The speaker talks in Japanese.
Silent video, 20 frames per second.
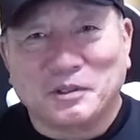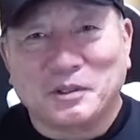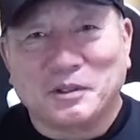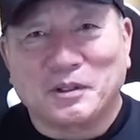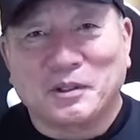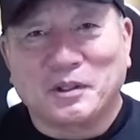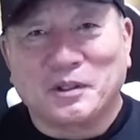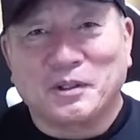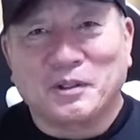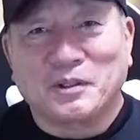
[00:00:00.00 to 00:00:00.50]

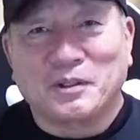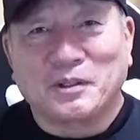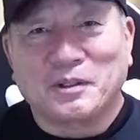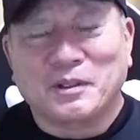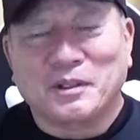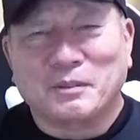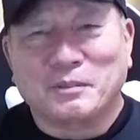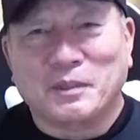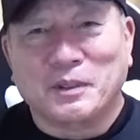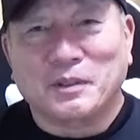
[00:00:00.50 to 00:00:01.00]
を
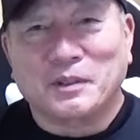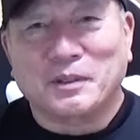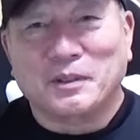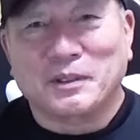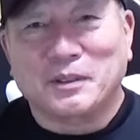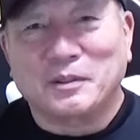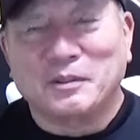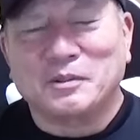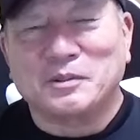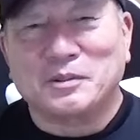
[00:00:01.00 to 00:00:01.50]
やっぱ
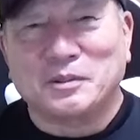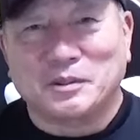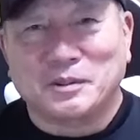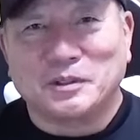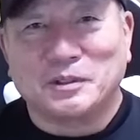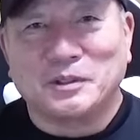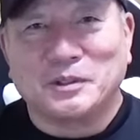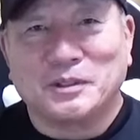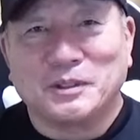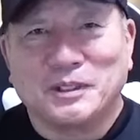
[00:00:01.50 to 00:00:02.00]
りよ
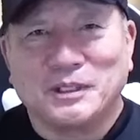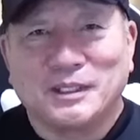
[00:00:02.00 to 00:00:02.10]
く